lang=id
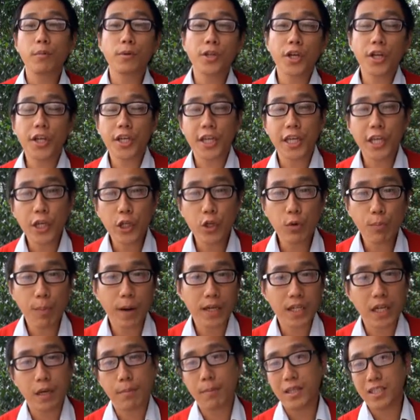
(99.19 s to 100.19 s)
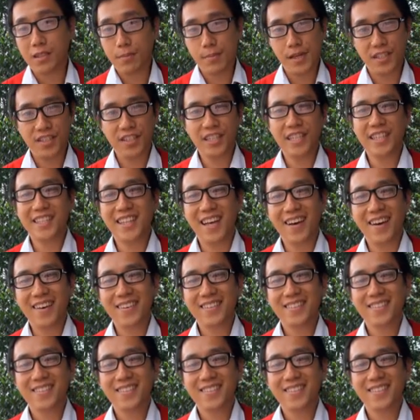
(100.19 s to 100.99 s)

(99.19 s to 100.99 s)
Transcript: menjadi kehidupan dari masing-masing kita.